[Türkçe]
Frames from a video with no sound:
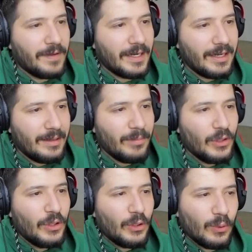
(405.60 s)
verelim.
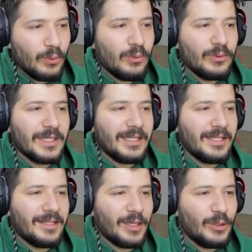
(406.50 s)
Onur'u
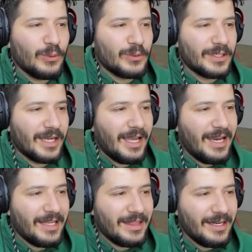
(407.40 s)
zaten tanıyoruz ya.
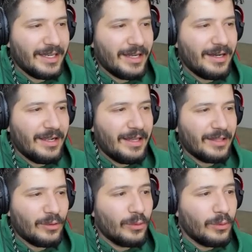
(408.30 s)
Electrical
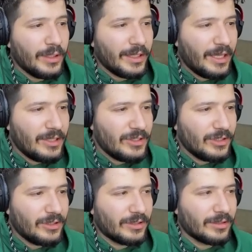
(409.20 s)
Electronic
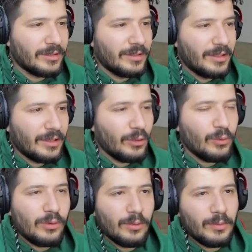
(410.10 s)
Engineer. Ne
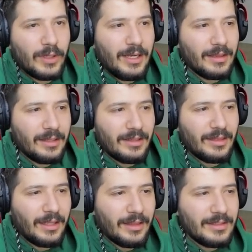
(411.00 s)
oluyor bu? Elektrik
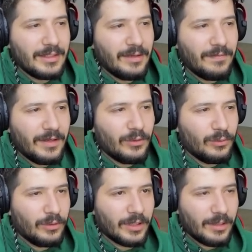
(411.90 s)
teknisyeni falan
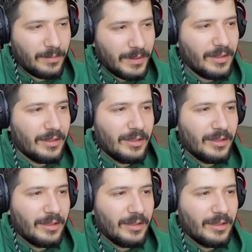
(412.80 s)
oluyor galiba.